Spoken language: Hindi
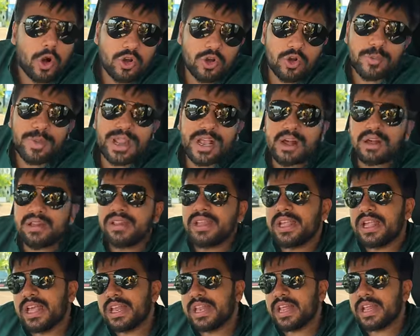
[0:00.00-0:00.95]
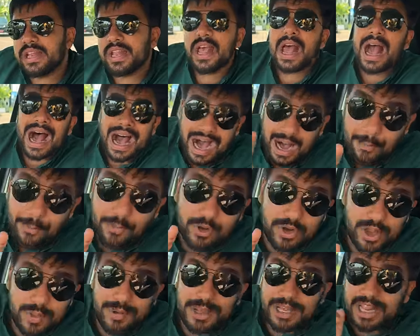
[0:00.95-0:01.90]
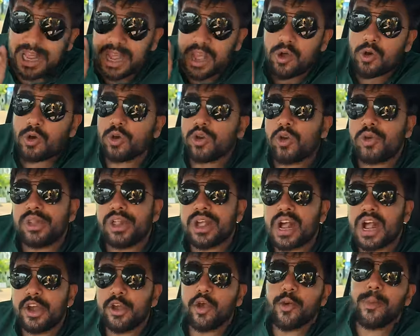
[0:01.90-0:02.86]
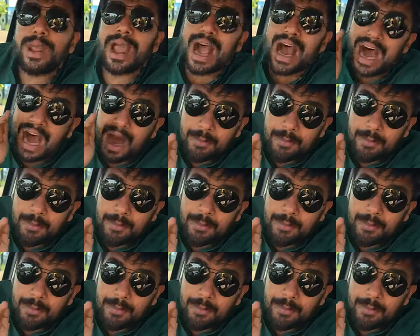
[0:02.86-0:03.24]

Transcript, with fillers: ऑटोमेकर्स ही ये देते हैं आप मुझे बताइए कौन कौन सी गाड़ियों में